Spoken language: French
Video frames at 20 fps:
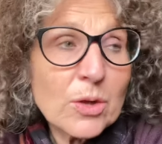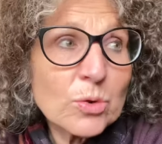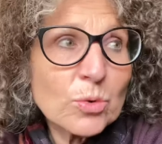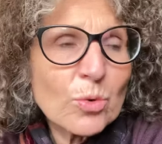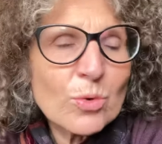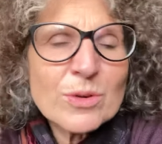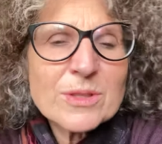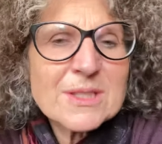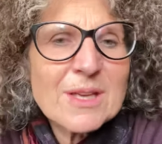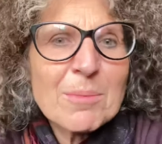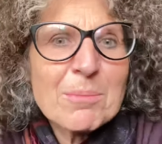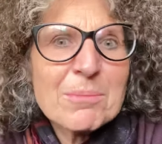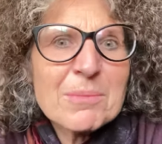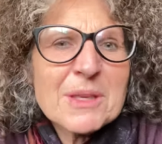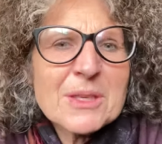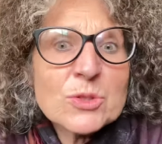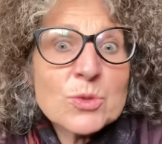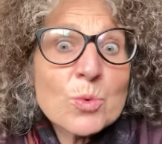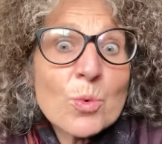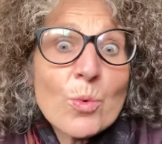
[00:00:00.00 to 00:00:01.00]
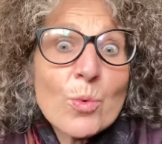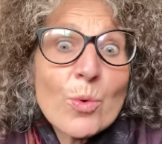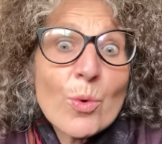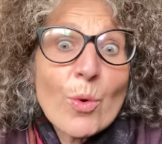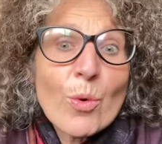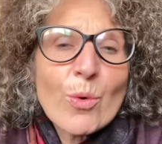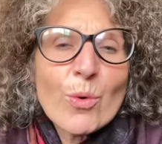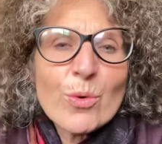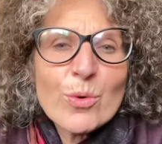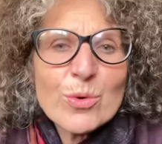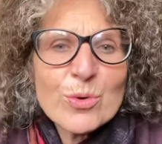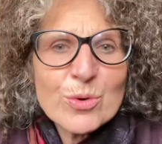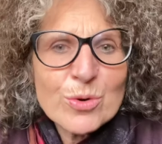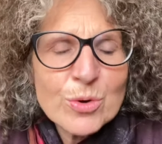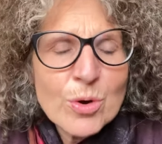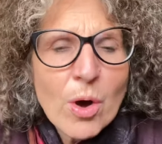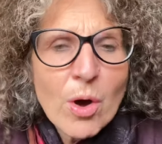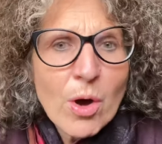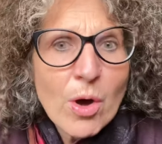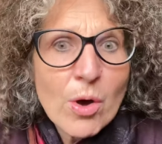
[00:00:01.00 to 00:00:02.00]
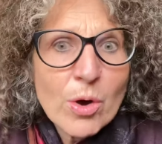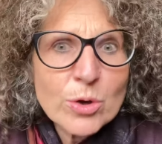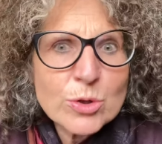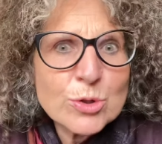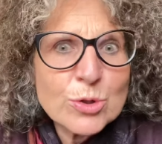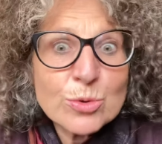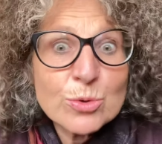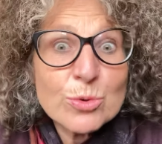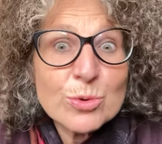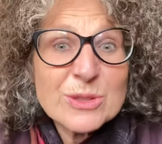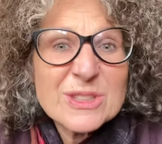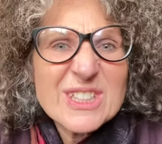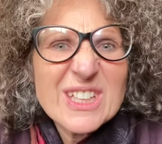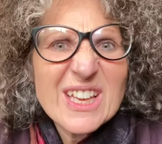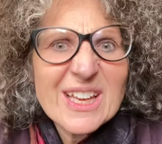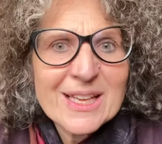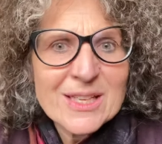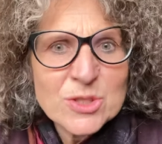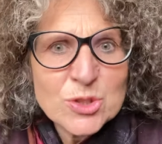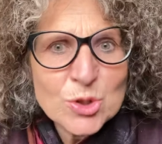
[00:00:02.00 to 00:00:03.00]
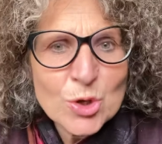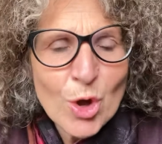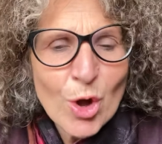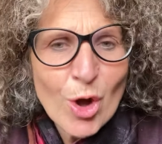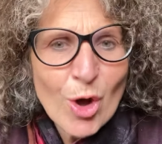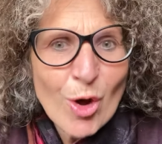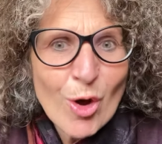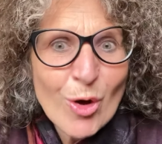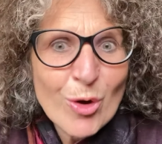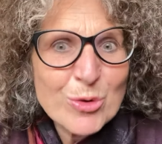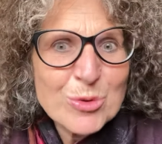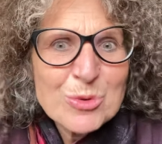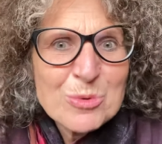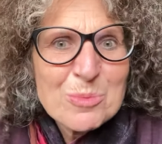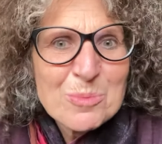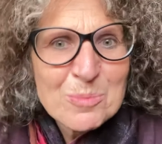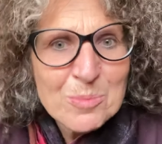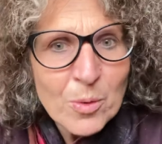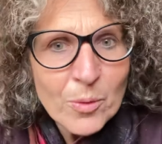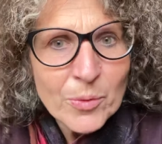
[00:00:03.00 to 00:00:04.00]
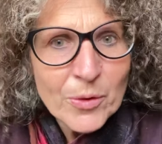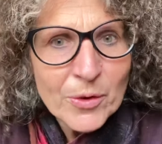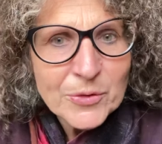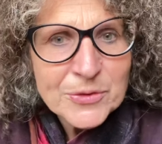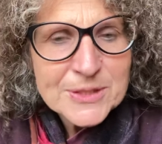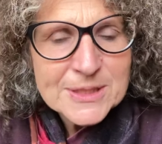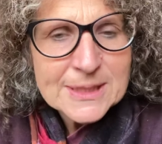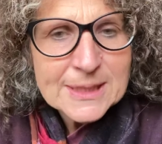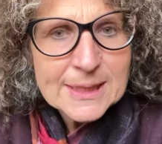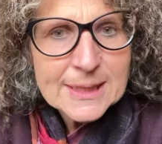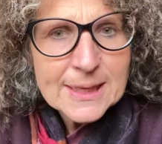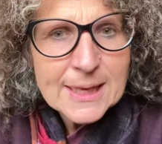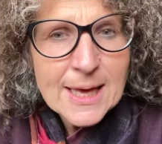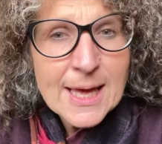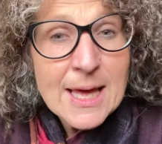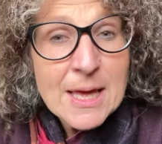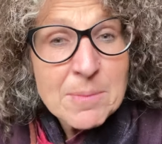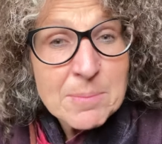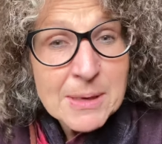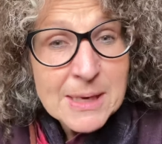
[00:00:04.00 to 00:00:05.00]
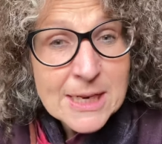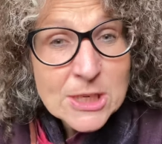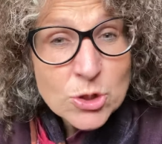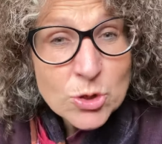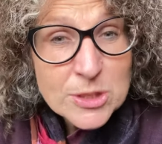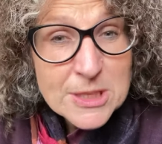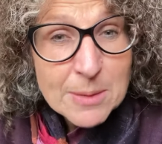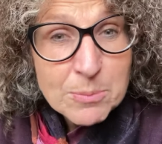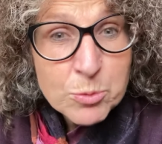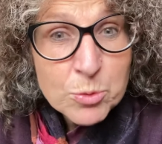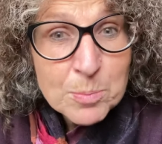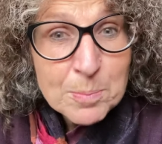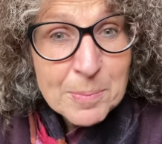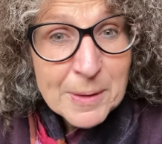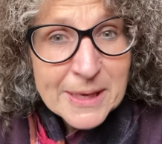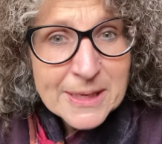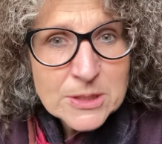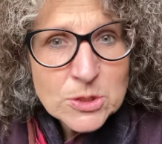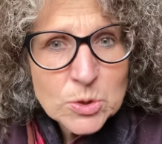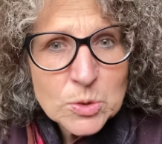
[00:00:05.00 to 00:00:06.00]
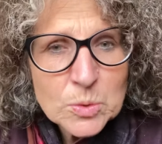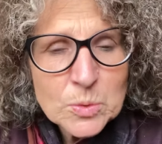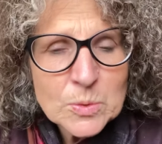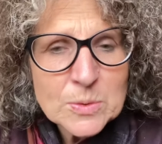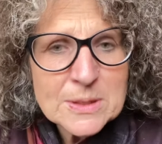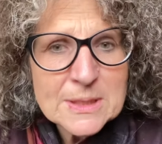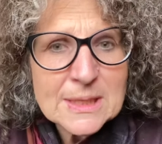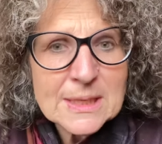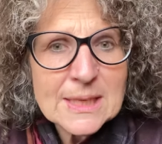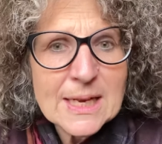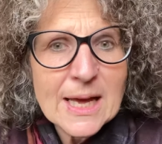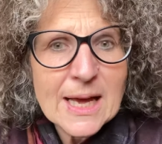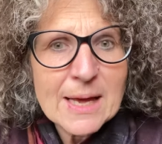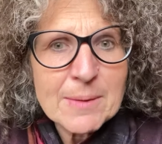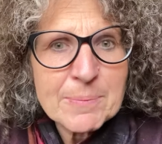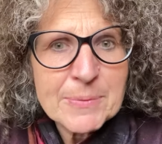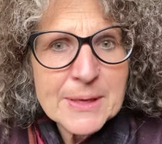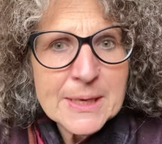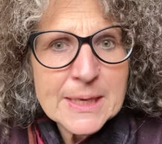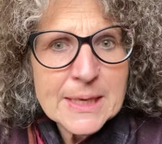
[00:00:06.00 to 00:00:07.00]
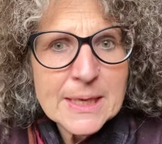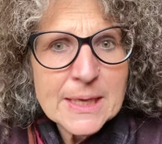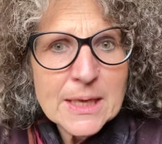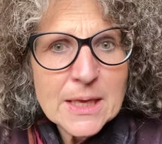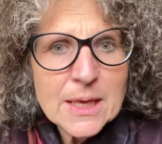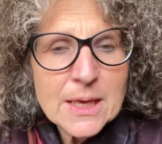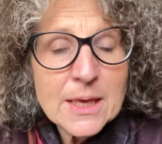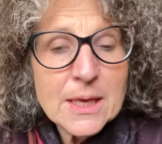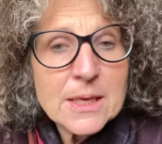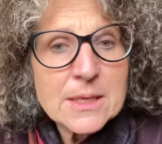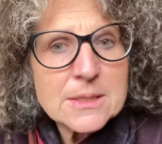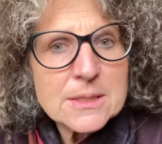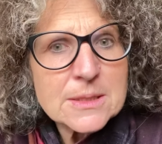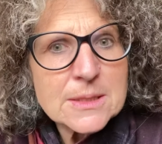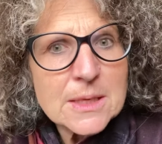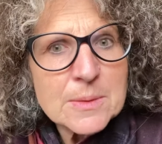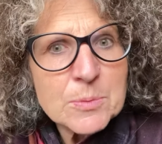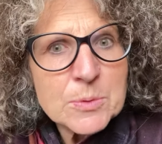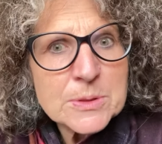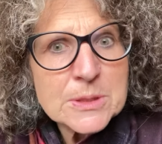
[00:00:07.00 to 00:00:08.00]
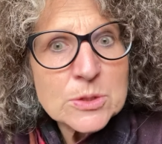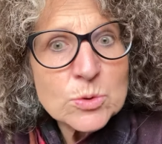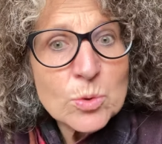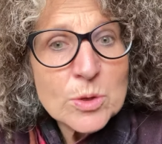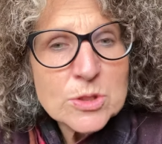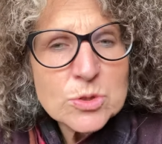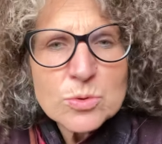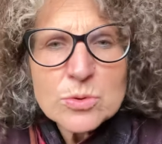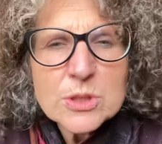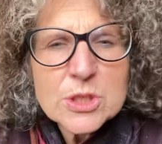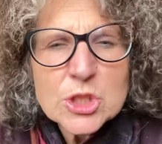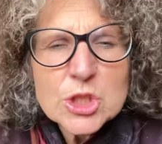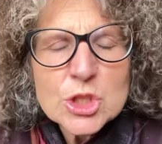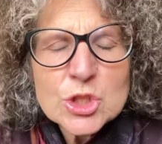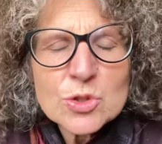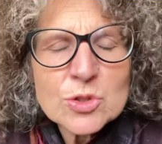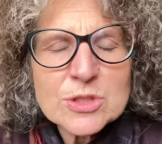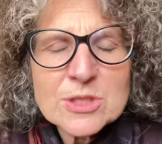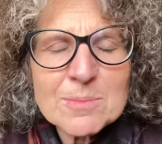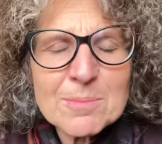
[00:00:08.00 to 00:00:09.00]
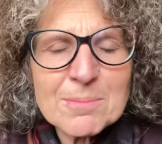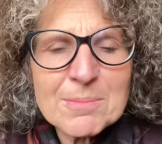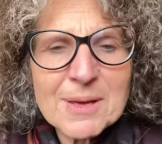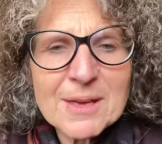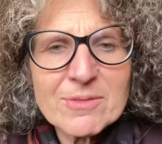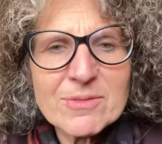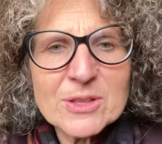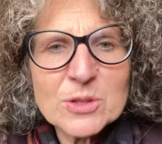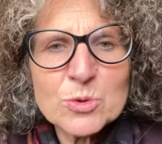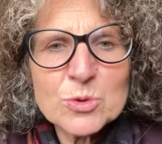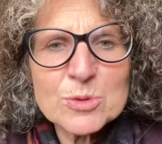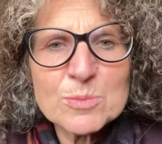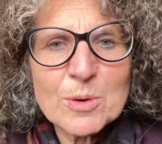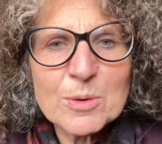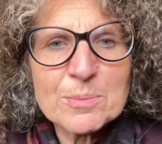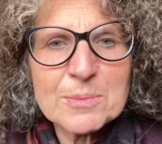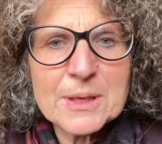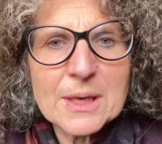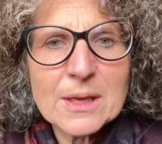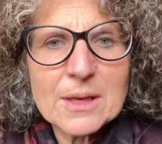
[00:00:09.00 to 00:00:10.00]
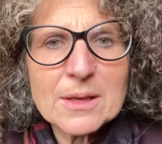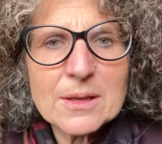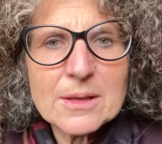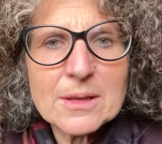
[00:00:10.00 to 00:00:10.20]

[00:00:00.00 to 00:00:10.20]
Donc sa maison regorge de trésors du monde entier. Mais la chose la plus précieuse qu'il a ramenée, c'est un petit oiseau qui chante merveilleusement bien.